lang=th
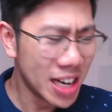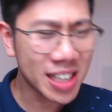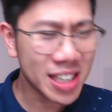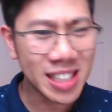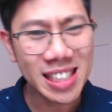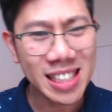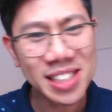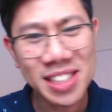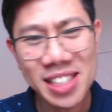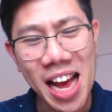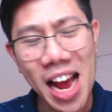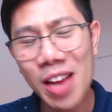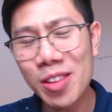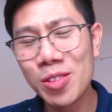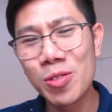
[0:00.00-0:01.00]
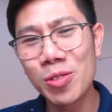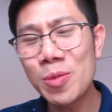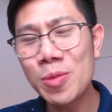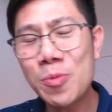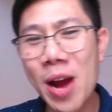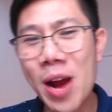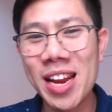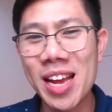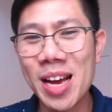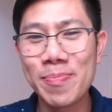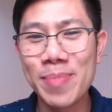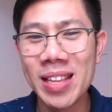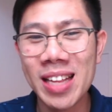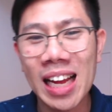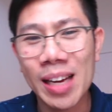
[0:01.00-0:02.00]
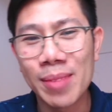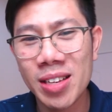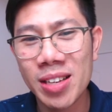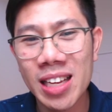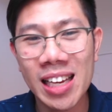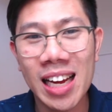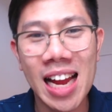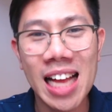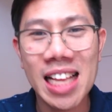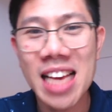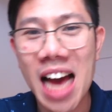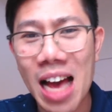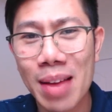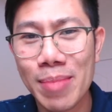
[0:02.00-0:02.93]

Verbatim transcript: คือ นายโดนัลด์เบรนเนี่ย เป็นนายกับที่ดินขนาดใหญ่